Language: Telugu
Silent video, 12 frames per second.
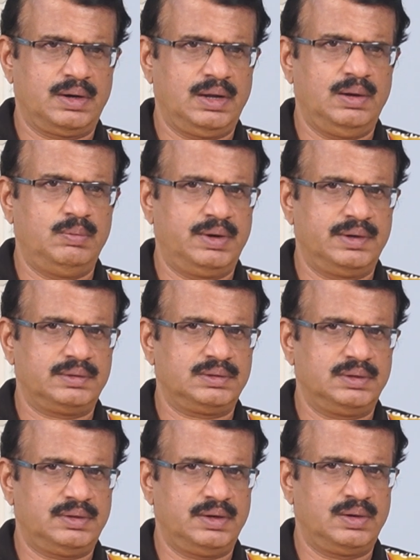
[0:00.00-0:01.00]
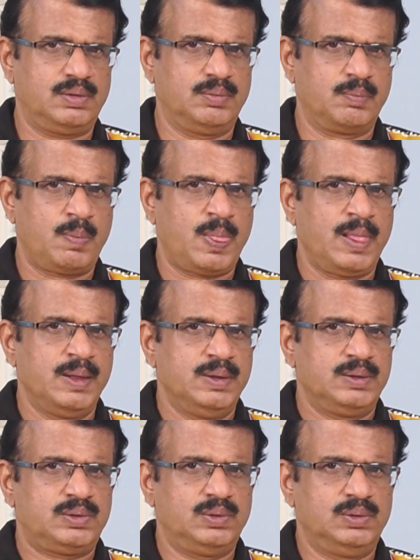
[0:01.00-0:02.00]
రిహాబిలిటేషన్ సెంటర్
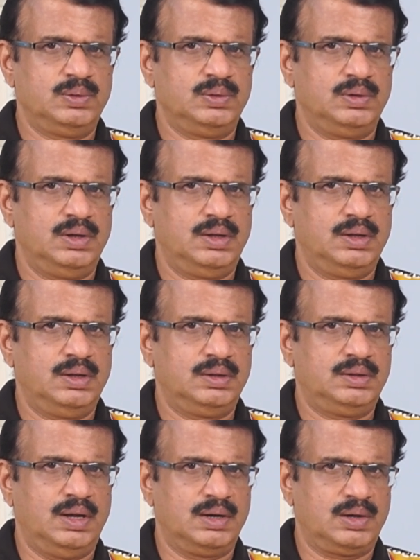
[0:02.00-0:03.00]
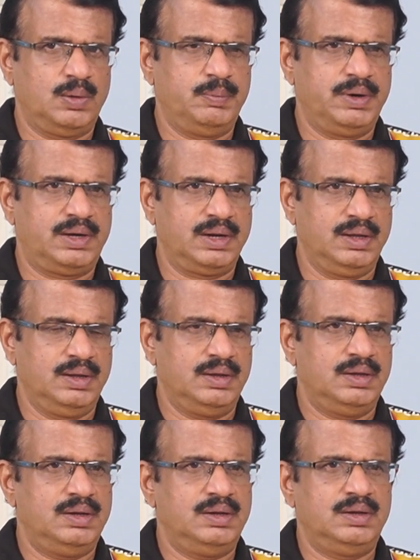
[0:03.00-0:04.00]
సో దాంట్లో పెట్టి
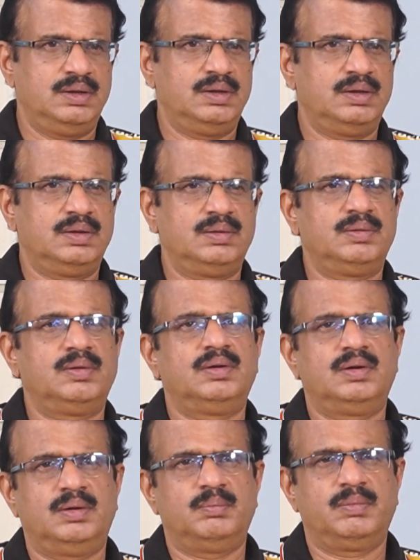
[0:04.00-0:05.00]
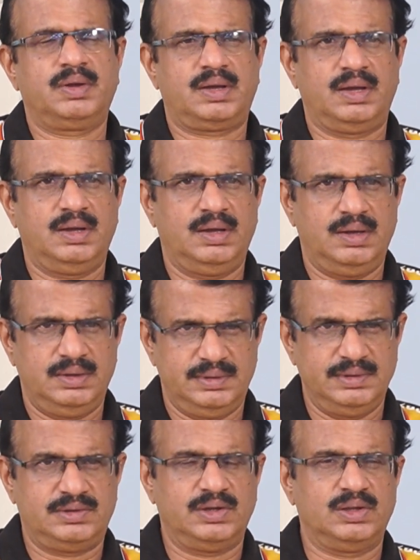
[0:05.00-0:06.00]
ఆ అమ్మాయికి
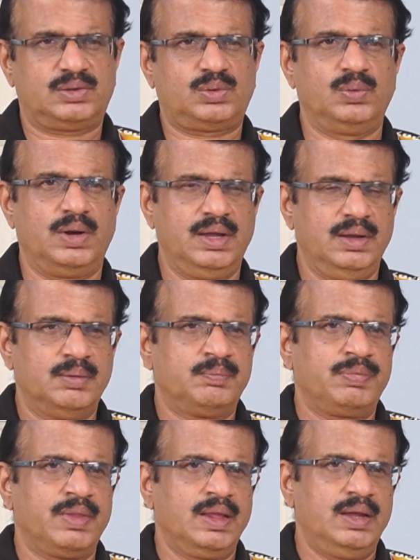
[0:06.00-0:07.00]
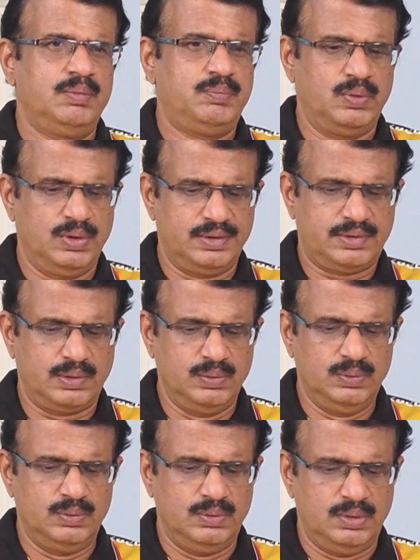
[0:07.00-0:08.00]
ఇది చేస్తూనే పోలీసులు
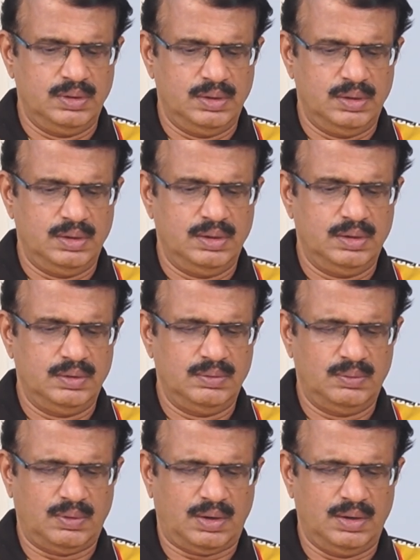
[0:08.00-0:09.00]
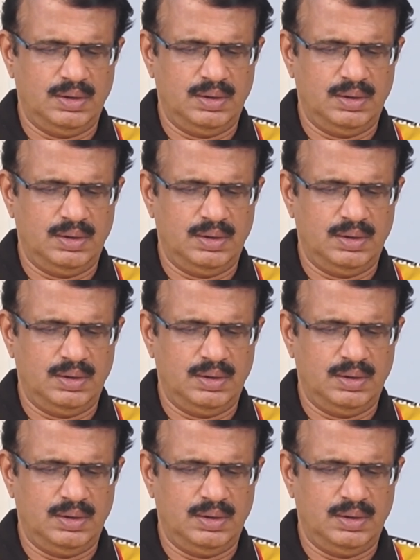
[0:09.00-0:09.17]
ఒక